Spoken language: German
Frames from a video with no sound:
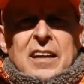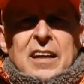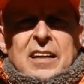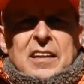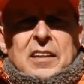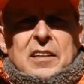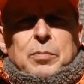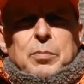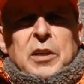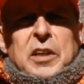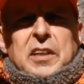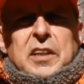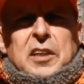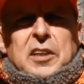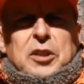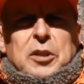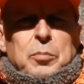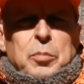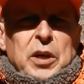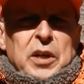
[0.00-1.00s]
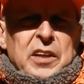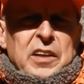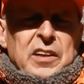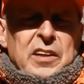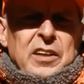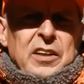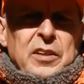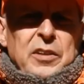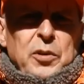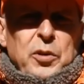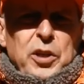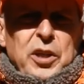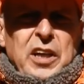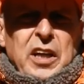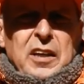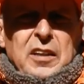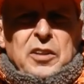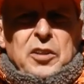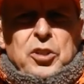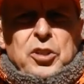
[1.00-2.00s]
Ja, das Wichtigste bei der
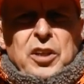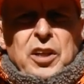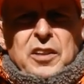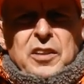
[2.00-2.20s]
Drückjagd ist